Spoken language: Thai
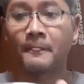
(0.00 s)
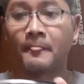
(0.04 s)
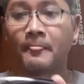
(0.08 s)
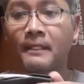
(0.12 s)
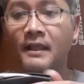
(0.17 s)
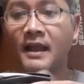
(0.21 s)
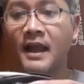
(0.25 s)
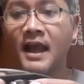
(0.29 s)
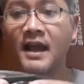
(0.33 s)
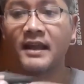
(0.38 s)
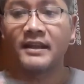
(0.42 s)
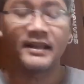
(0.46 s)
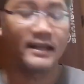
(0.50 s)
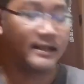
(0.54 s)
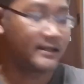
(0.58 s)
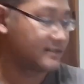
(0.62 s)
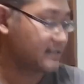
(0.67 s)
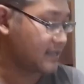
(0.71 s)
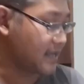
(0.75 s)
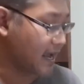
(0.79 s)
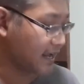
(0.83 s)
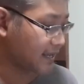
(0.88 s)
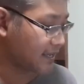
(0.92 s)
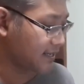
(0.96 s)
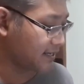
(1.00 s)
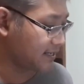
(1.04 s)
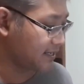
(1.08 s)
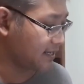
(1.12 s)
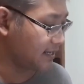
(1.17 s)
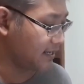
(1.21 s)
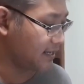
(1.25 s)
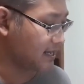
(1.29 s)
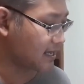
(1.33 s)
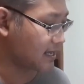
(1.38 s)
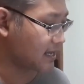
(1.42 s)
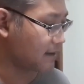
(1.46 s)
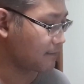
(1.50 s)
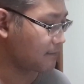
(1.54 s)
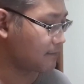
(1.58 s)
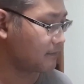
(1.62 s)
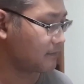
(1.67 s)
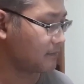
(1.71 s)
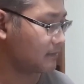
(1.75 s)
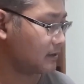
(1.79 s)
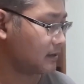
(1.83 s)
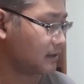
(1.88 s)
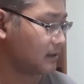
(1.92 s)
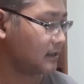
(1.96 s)
อ่ะนี่ CRKT นะครับ
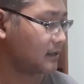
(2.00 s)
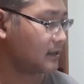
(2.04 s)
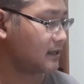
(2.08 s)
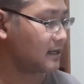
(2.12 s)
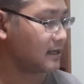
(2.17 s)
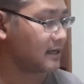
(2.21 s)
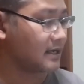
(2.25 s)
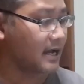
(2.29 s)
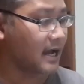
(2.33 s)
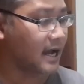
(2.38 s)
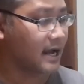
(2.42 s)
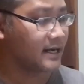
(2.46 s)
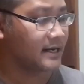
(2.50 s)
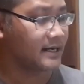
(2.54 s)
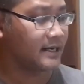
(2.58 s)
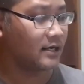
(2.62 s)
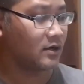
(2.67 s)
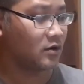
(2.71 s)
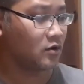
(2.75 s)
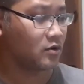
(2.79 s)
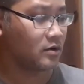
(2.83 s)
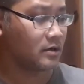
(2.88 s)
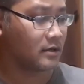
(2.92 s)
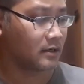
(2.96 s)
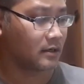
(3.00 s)
อันนี้รุ่น